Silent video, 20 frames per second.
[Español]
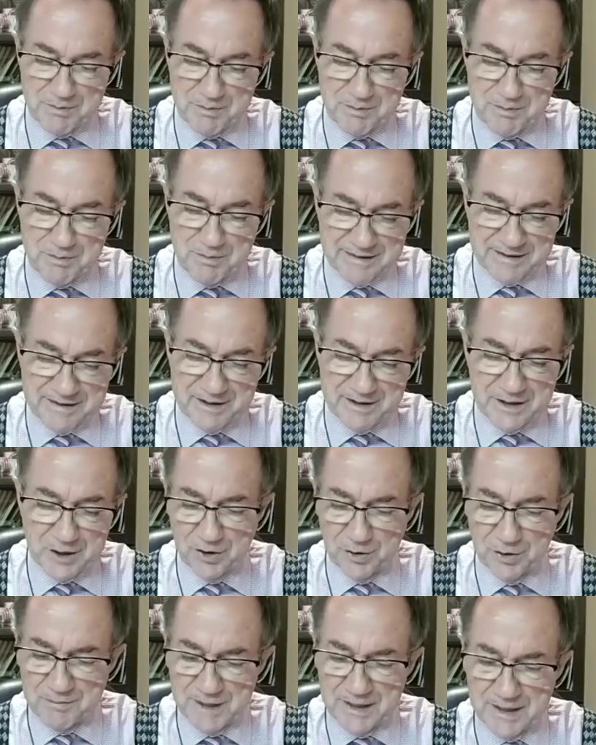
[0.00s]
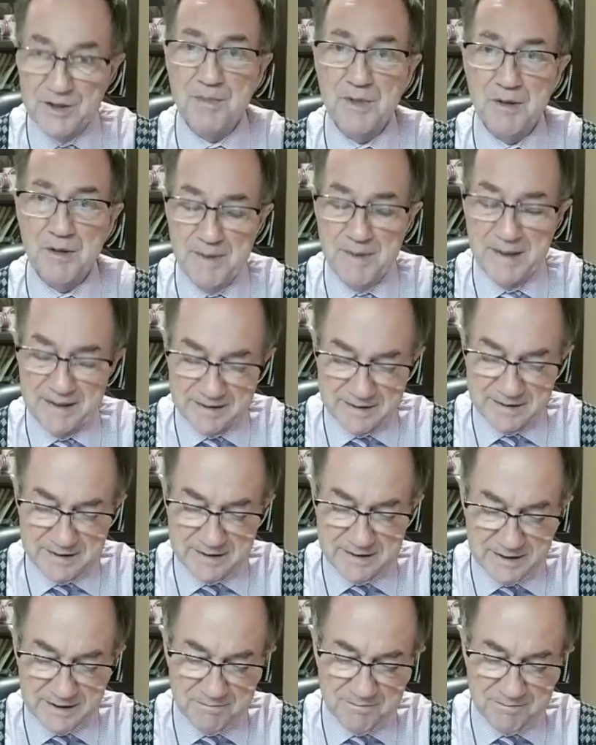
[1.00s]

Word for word: de noviembre del 2020.